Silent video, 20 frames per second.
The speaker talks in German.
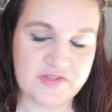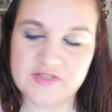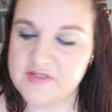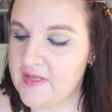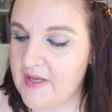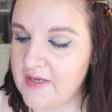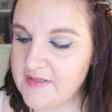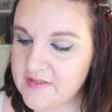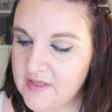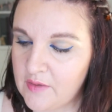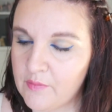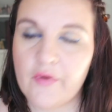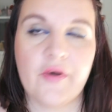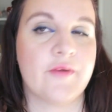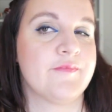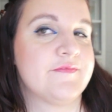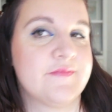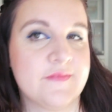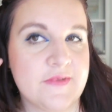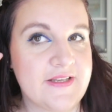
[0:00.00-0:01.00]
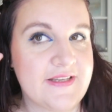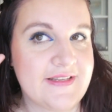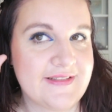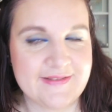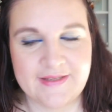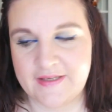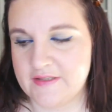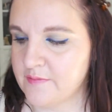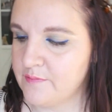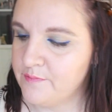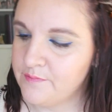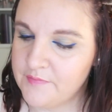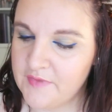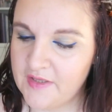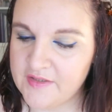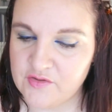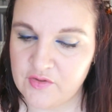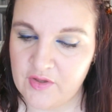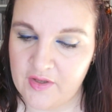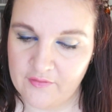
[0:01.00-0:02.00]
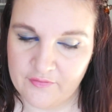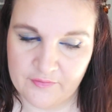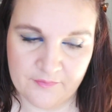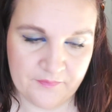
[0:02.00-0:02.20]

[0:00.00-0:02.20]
Size, aber ist nicht. Nice to have.